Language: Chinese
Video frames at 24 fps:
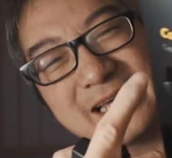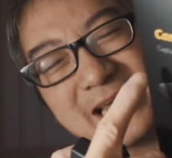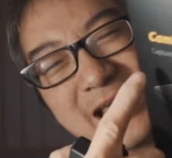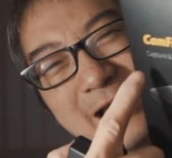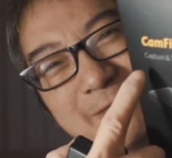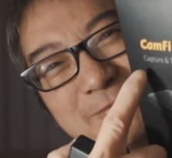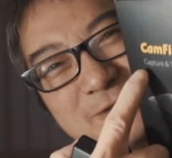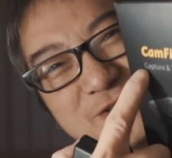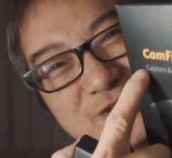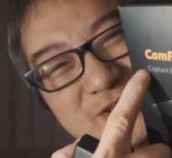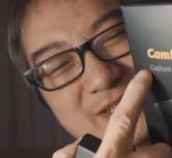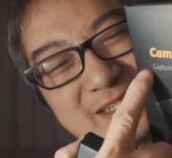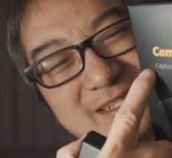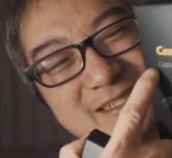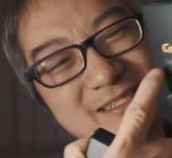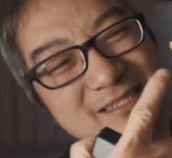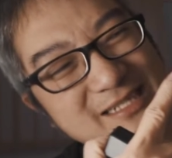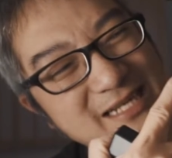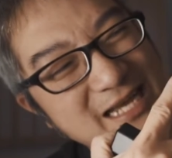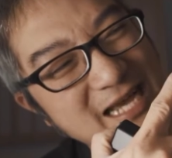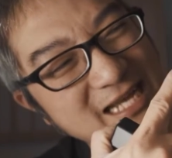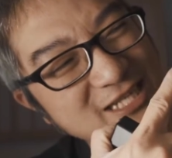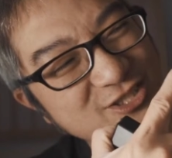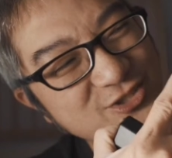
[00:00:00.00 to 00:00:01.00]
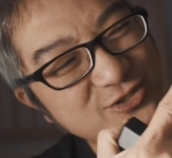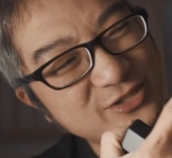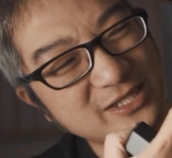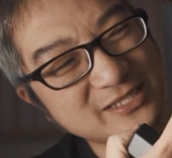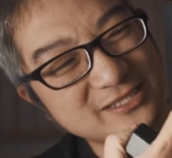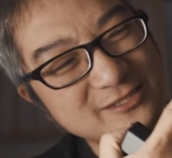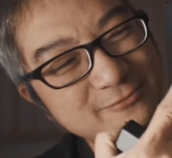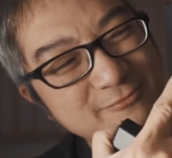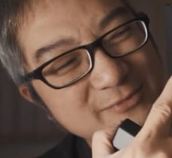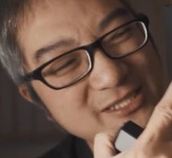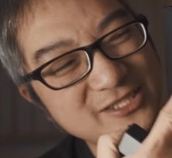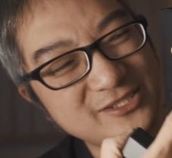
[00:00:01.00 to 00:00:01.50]
，capture and
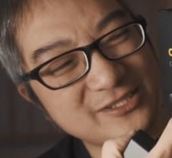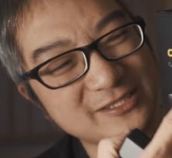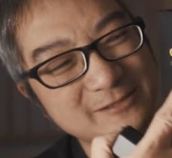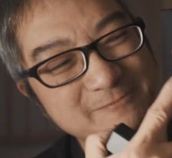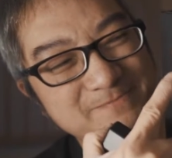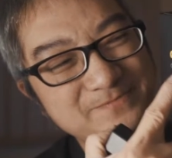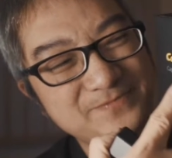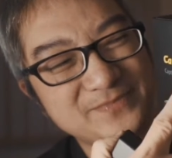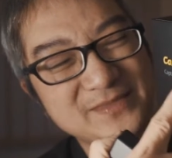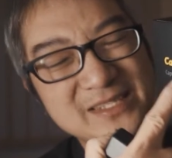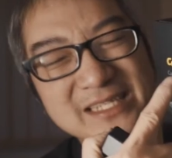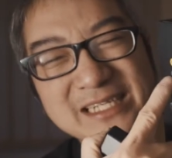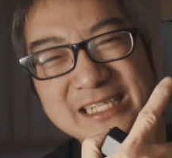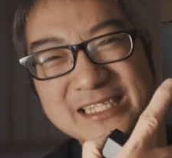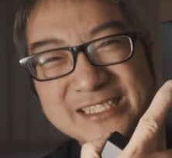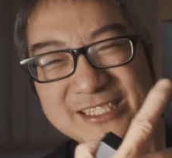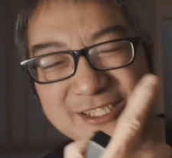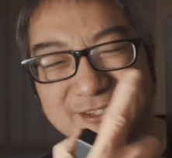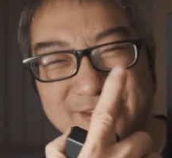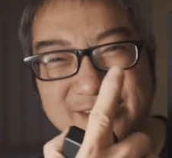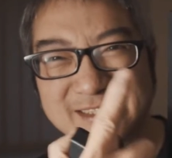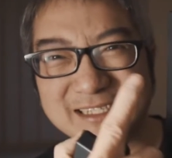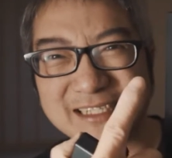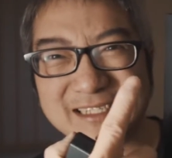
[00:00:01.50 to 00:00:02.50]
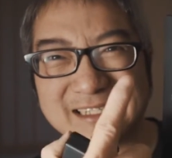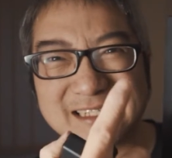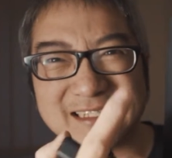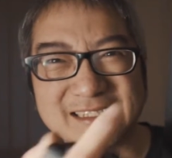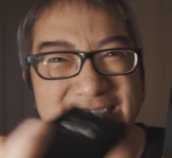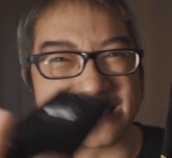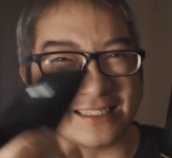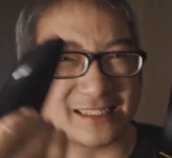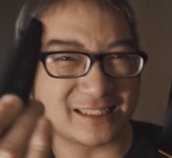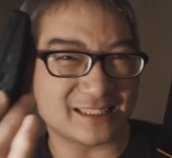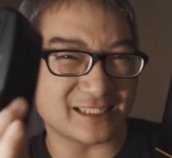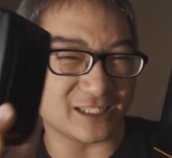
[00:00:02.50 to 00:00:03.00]
transmission， 就这
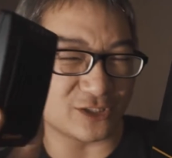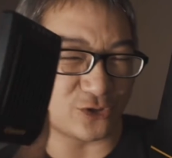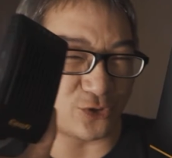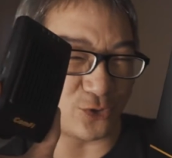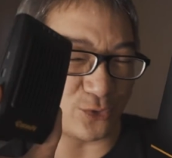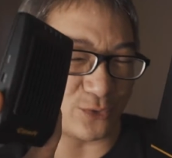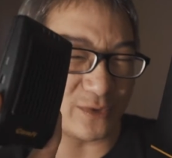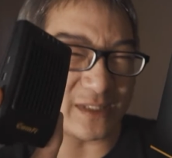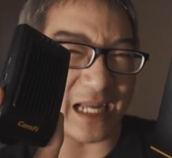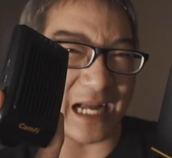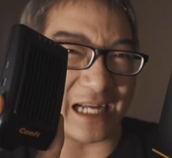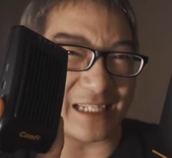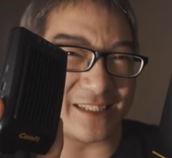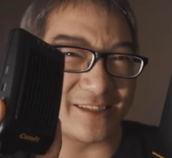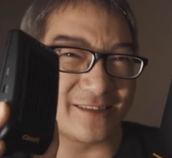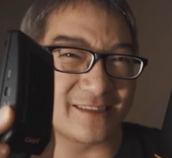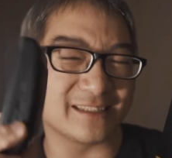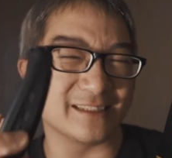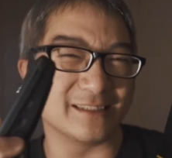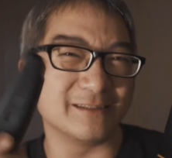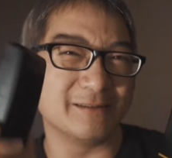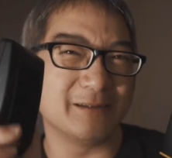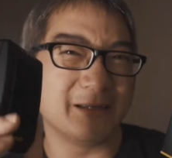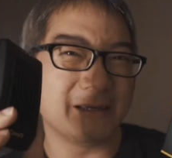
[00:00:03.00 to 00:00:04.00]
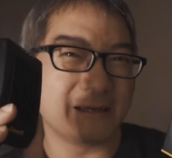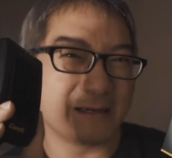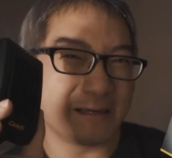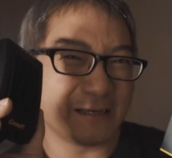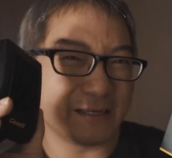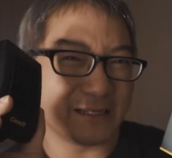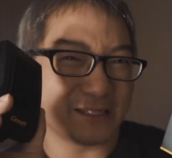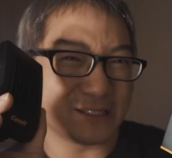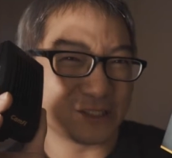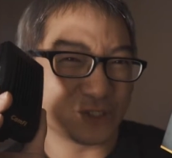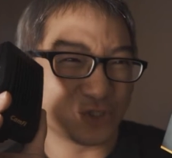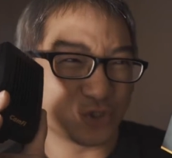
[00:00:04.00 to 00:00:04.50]
个的主打就是
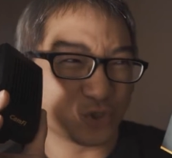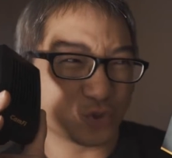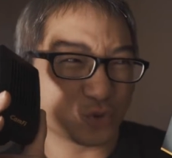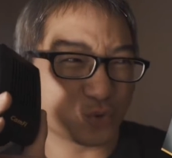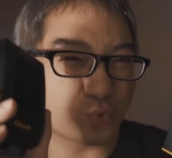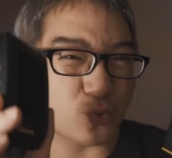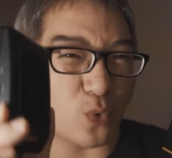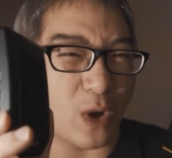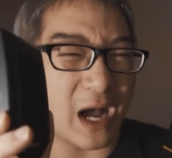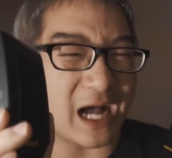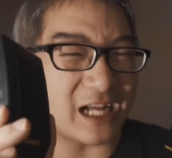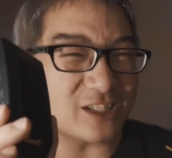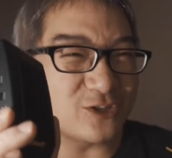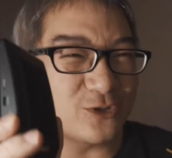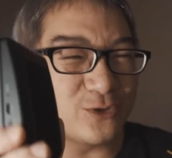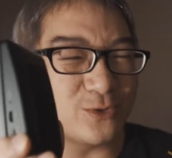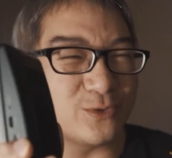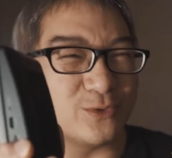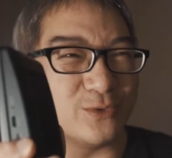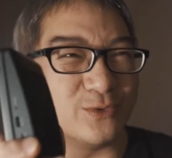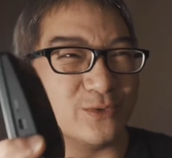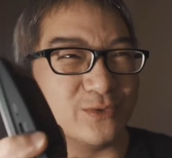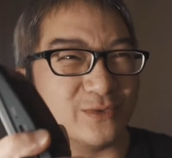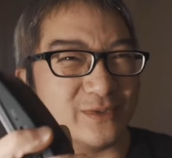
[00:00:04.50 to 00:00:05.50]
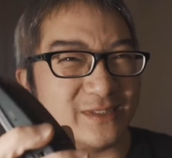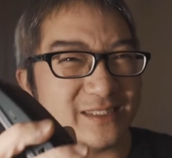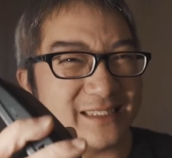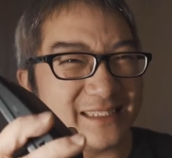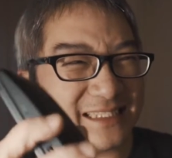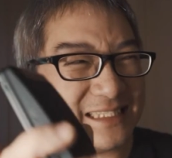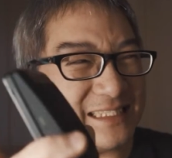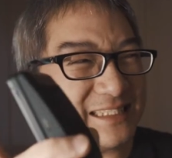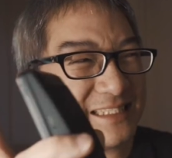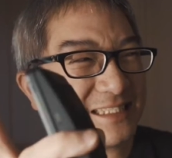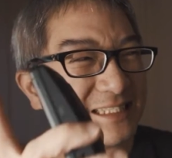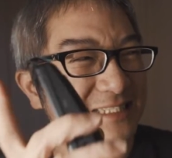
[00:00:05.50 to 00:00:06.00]
抓住
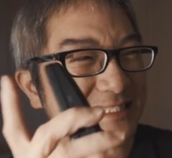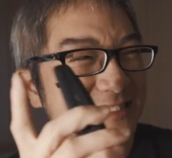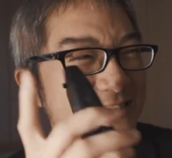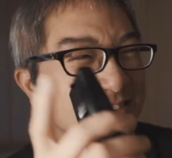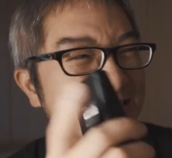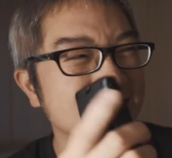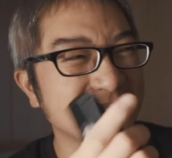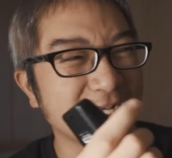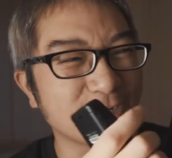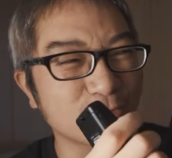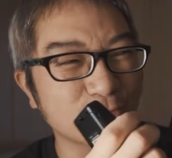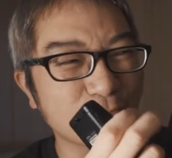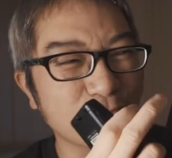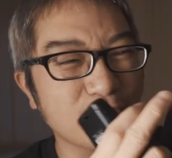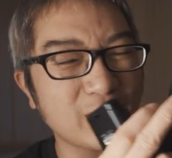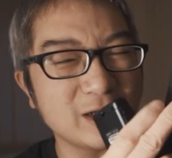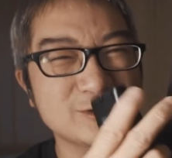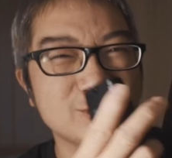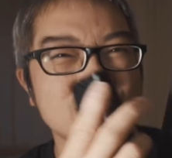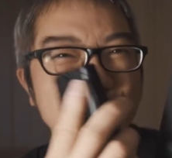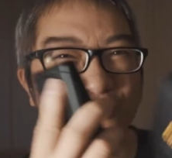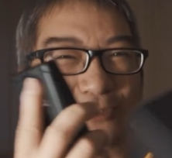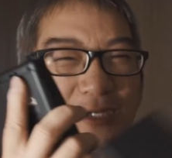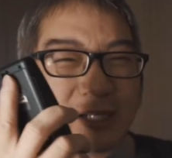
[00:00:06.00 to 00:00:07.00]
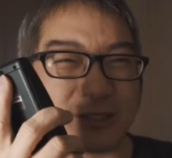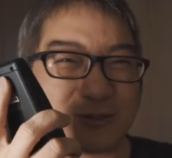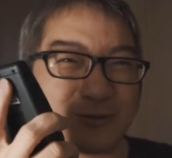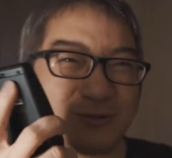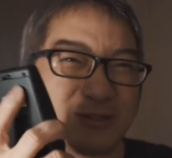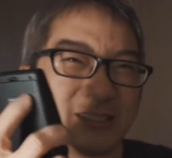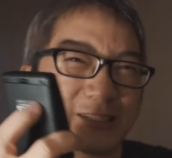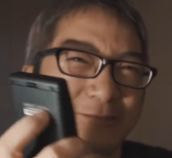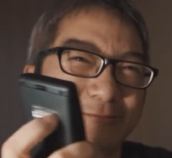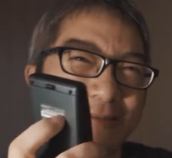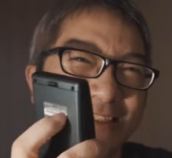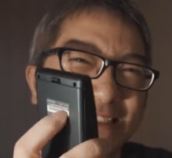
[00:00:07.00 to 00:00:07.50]
信息，然后快速传输。
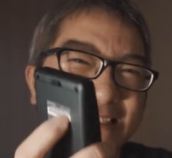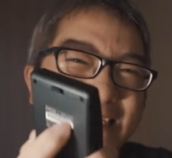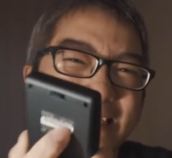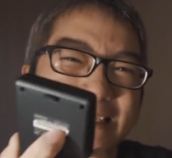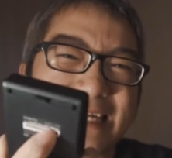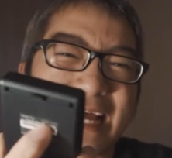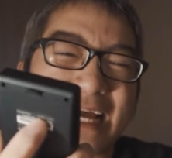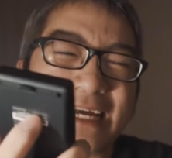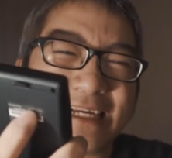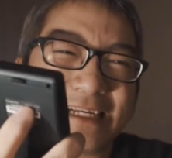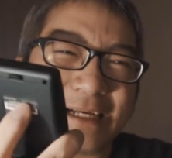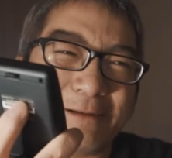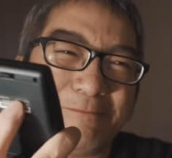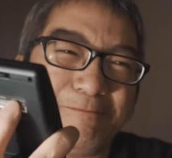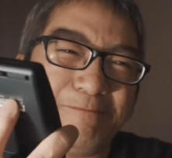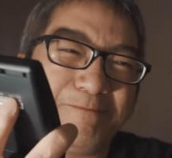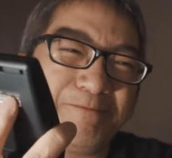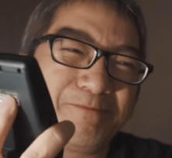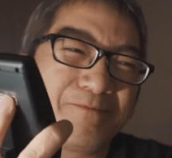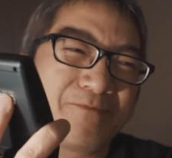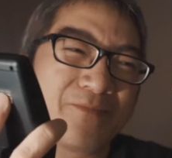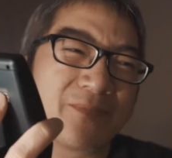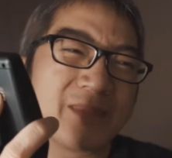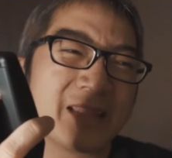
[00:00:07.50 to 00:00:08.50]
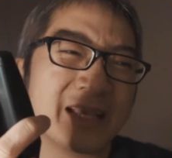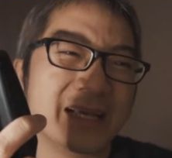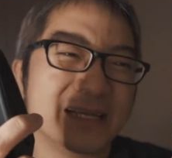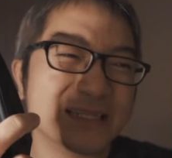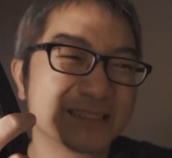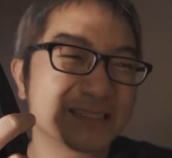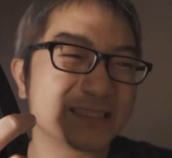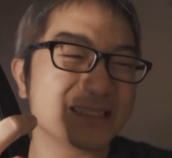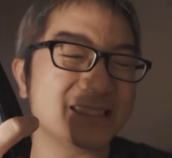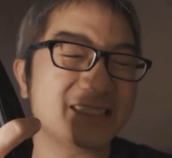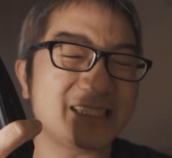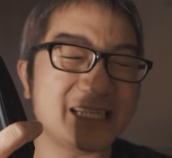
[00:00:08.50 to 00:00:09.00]
基本上它跟
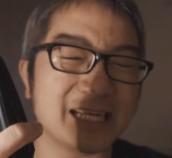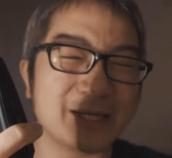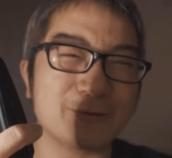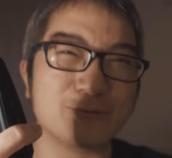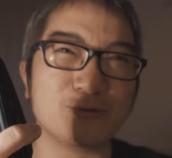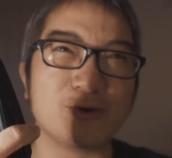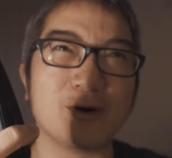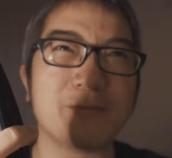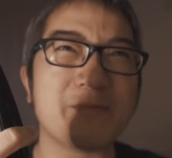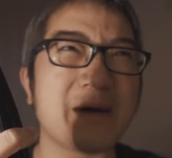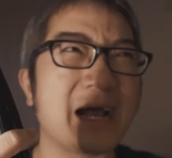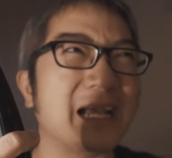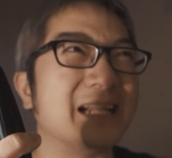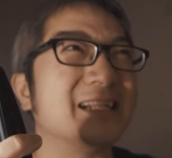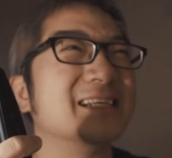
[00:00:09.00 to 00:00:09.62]
之前我买